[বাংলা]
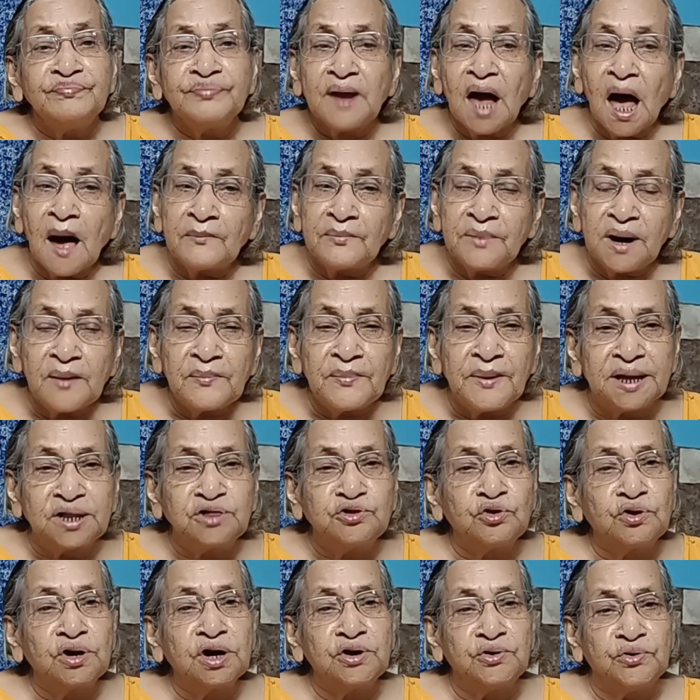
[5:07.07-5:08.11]
আমরা
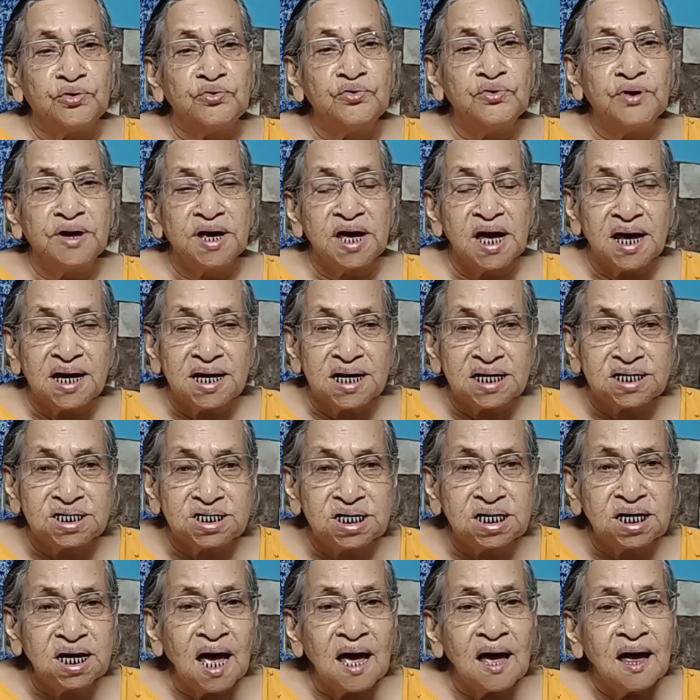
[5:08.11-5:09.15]
ভেতরে ঢুকিয়ে এনেছি
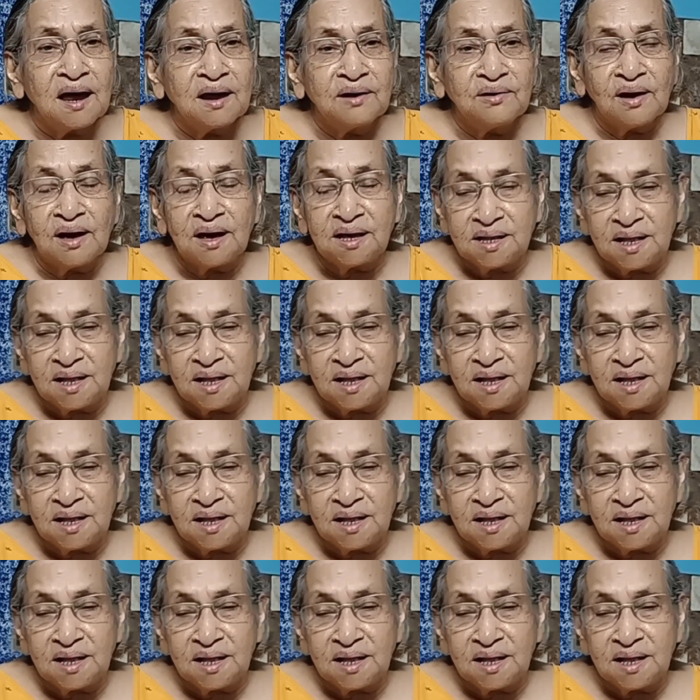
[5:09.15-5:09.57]
এই